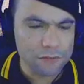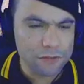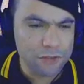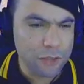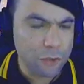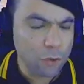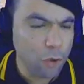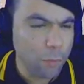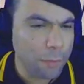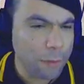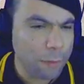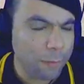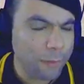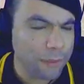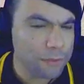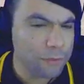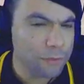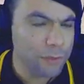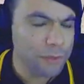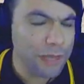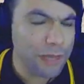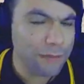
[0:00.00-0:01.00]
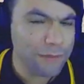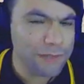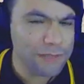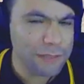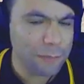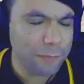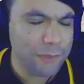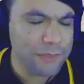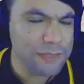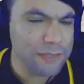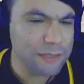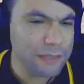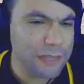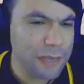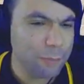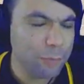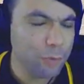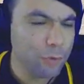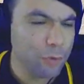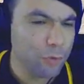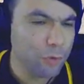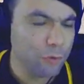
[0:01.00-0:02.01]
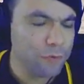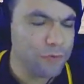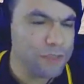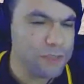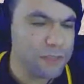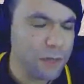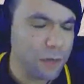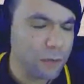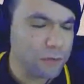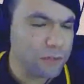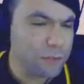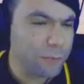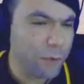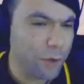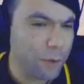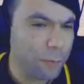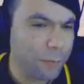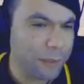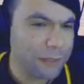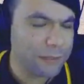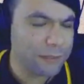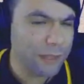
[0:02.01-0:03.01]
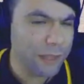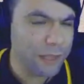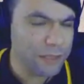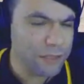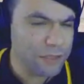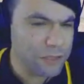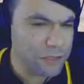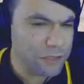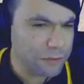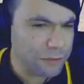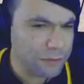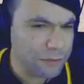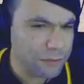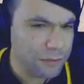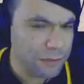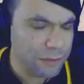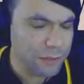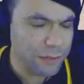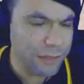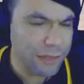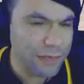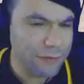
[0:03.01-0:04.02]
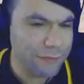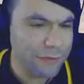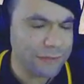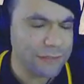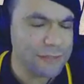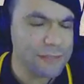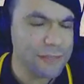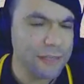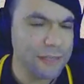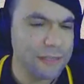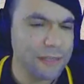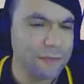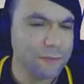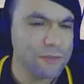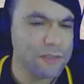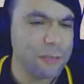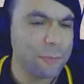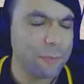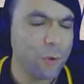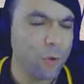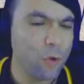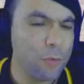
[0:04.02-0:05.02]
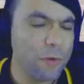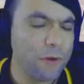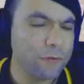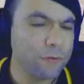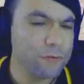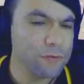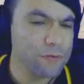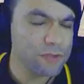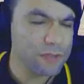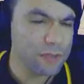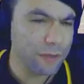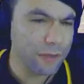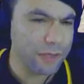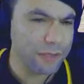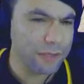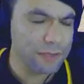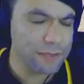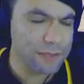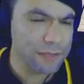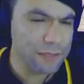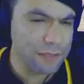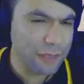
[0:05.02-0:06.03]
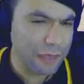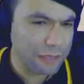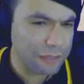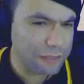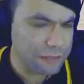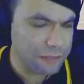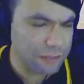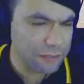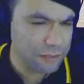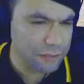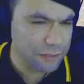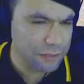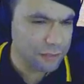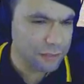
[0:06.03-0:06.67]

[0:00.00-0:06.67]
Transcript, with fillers: Chegou para patrulhar, vai se apresentar para o oficial de maior patente. Ele vai designar você para alguma função aqui na cidade.